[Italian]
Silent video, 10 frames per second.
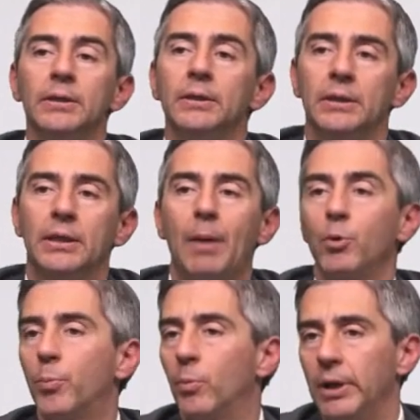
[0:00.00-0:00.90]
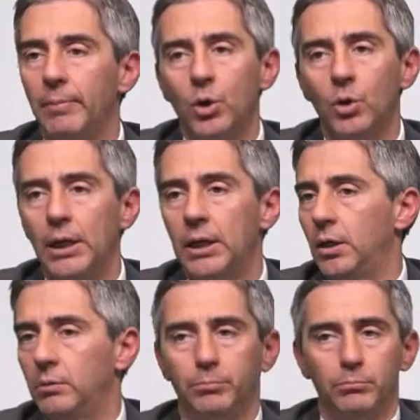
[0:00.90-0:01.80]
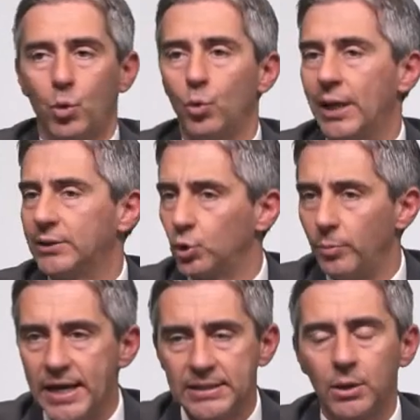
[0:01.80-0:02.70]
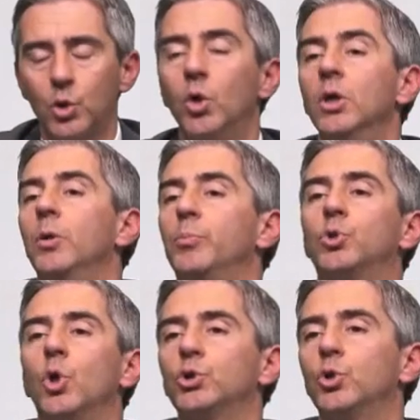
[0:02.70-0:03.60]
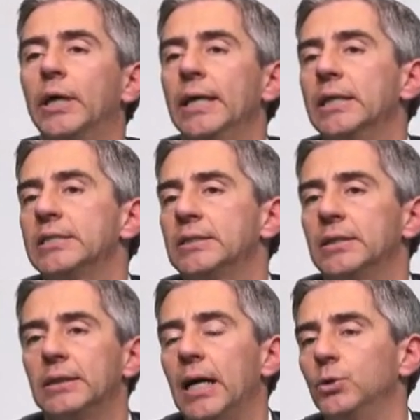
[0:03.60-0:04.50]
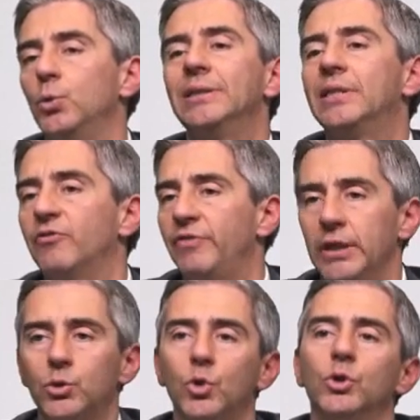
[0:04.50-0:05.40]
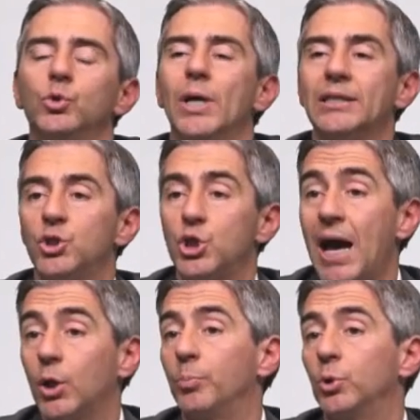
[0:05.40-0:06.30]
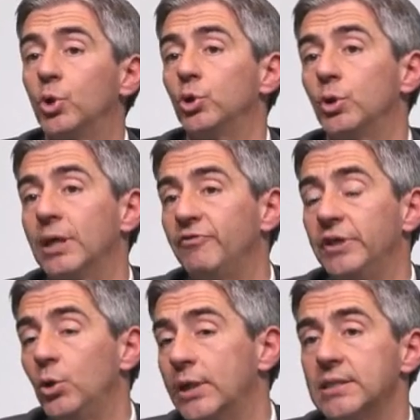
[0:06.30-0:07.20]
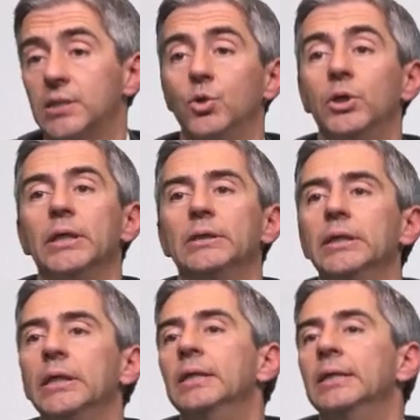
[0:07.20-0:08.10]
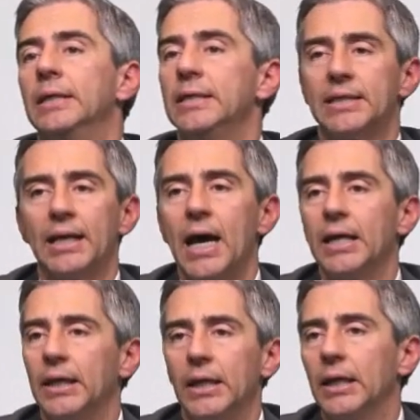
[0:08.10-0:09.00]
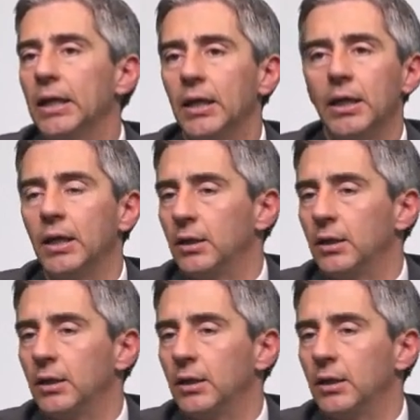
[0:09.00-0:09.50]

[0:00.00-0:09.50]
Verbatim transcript: eh, abbia un problema con, la, con, un elettrodomestico, piuttosto che la necessità di un intervento di un artigiano, piuttosto che a fine locazione di risanare eh,